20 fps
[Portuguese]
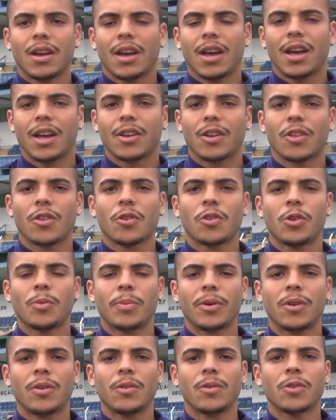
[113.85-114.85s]
Ah, nosso
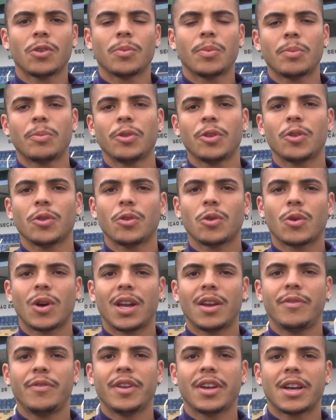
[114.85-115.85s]
grupo é um grupo muito
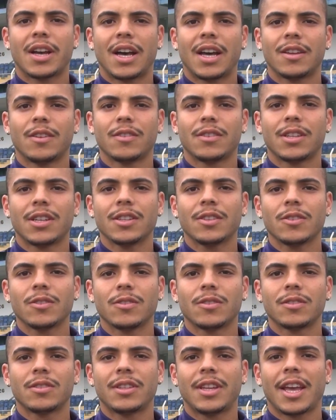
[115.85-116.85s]
qualificado,
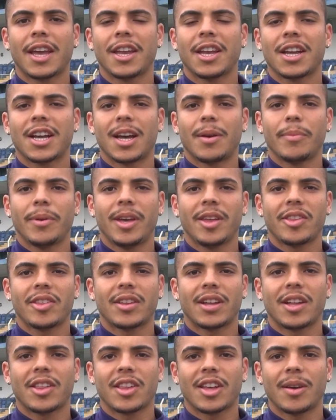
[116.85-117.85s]
tanto tecnicamente,
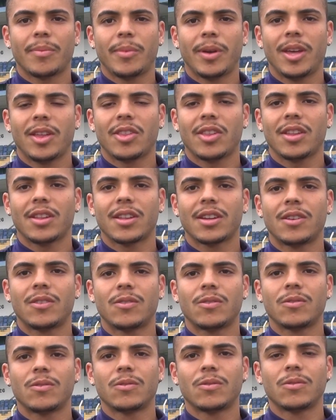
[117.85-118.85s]
taticamente,
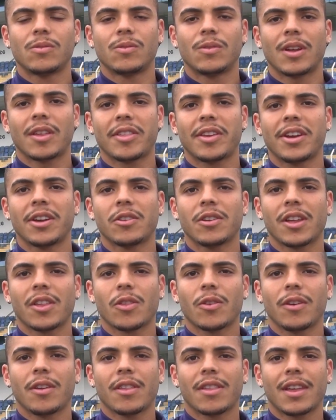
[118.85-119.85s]
então as
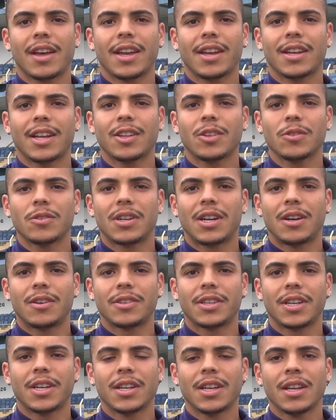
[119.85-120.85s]
triangulações saem
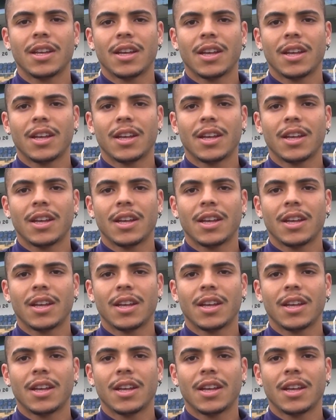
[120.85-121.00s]
natural, né?